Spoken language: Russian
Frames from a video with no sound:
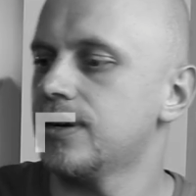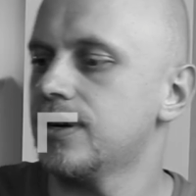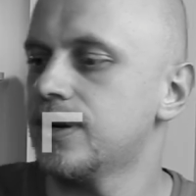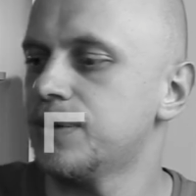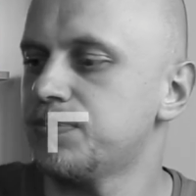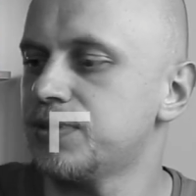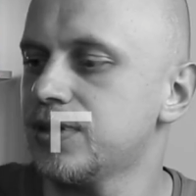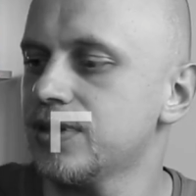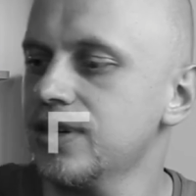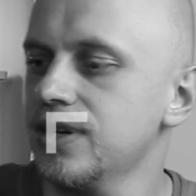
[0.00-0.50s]

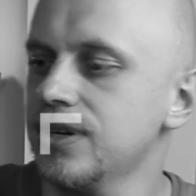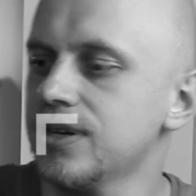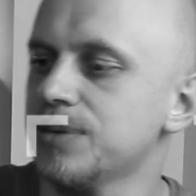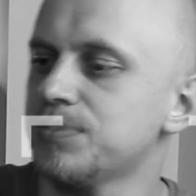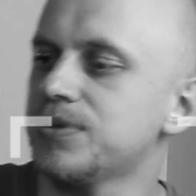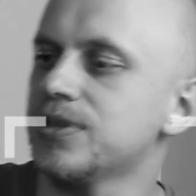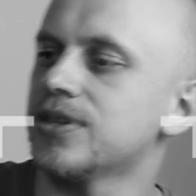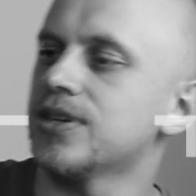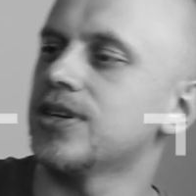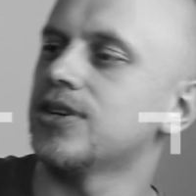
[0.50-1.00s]
Обсираю,
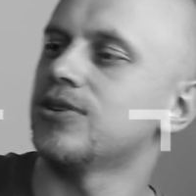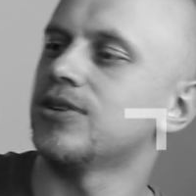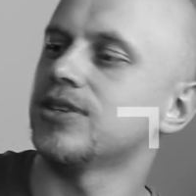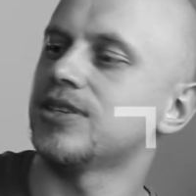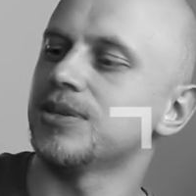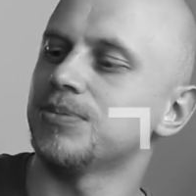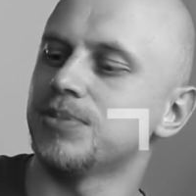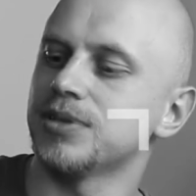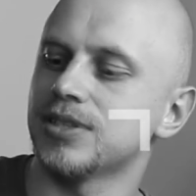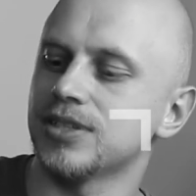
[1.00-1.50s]
обсираю
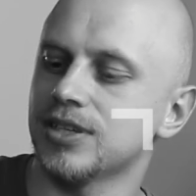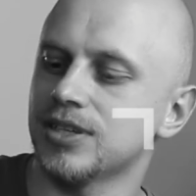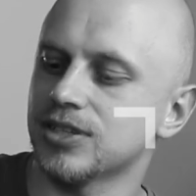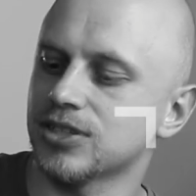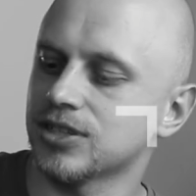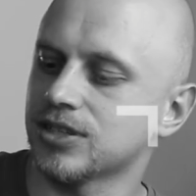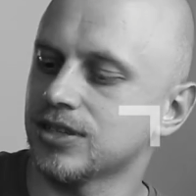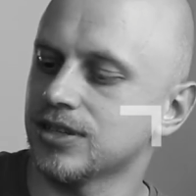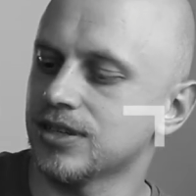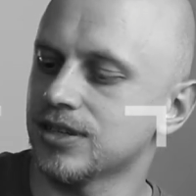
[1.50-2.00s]
эти
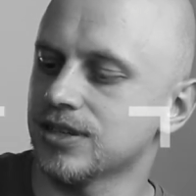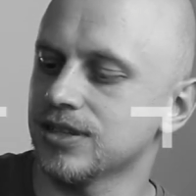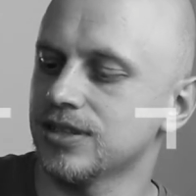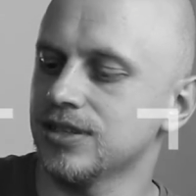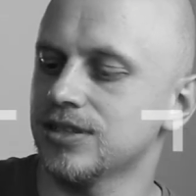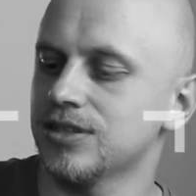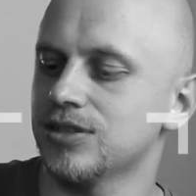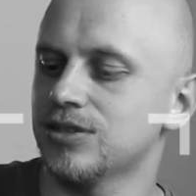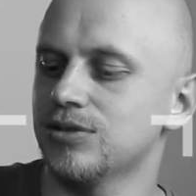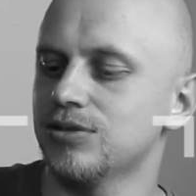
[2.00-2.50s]
БЦАшки, а когда
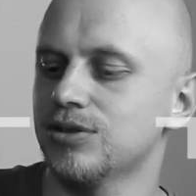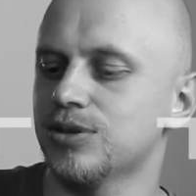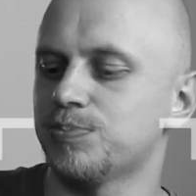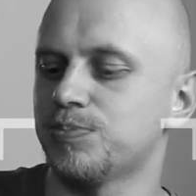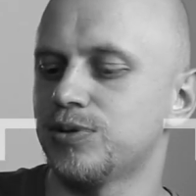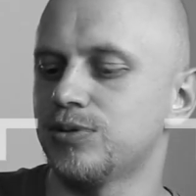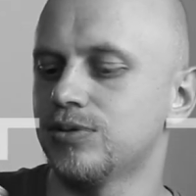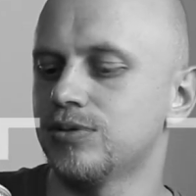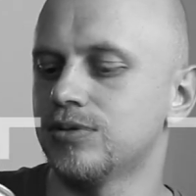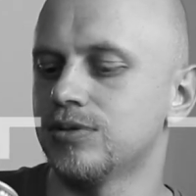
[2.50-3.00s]
засох,
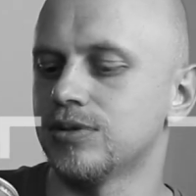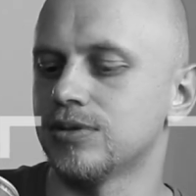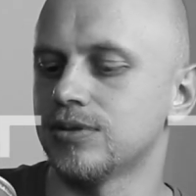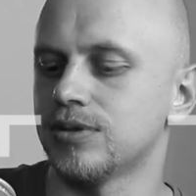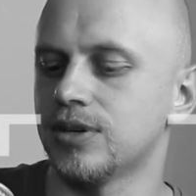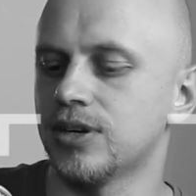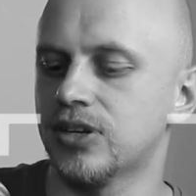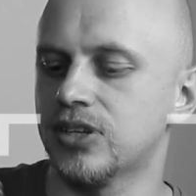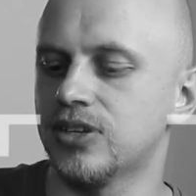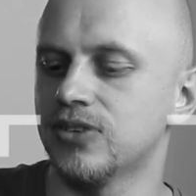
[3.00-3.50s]
пью
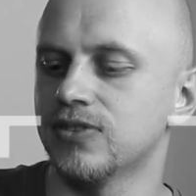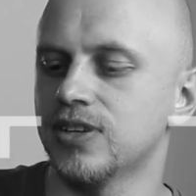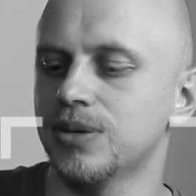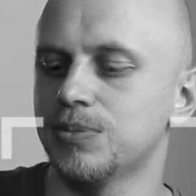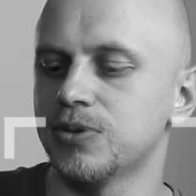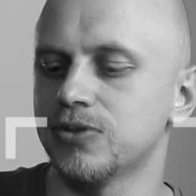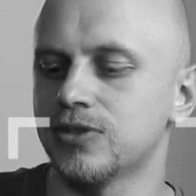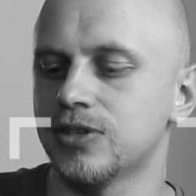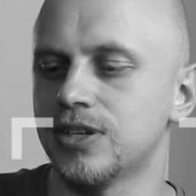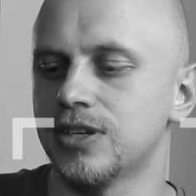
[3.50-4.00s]

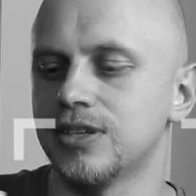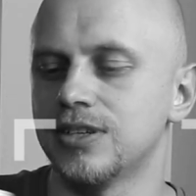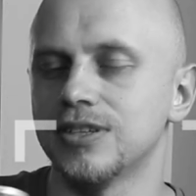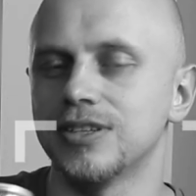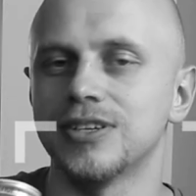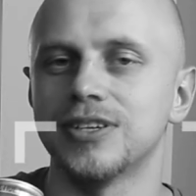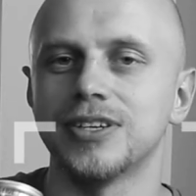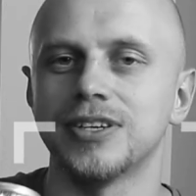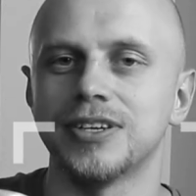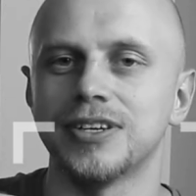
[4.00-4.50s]
активлабовские
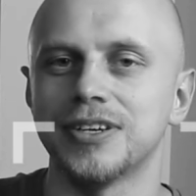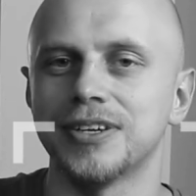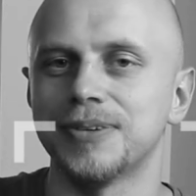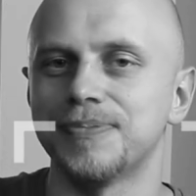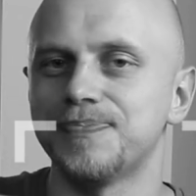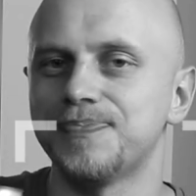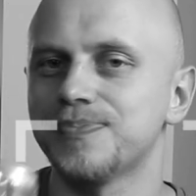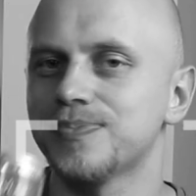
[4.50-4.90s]
недорогие.